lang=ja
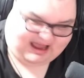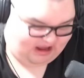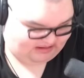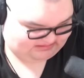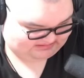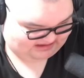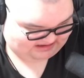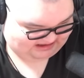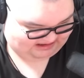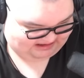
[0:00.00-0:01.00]
よ、本当に
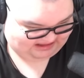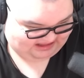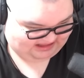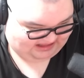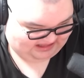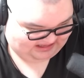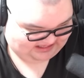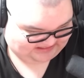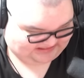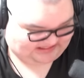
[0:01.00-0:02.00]

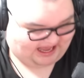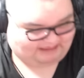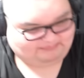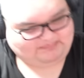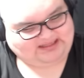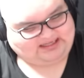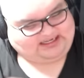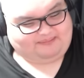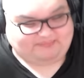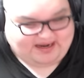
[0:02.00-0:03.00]

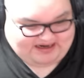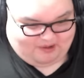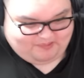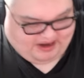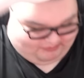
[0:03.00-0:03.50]
ガンメタルハンマーがお前